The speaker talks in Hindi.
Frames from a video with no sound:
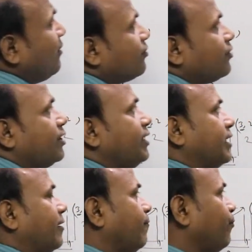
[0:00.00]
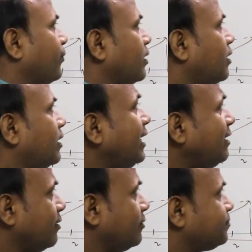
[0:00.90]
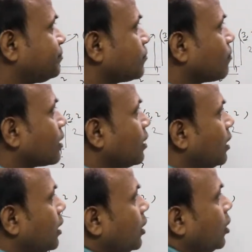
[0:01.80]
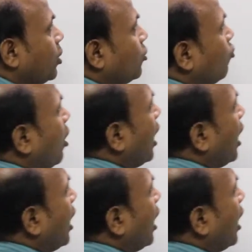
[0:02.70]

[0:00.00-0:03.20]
हैं थीटा राइट तो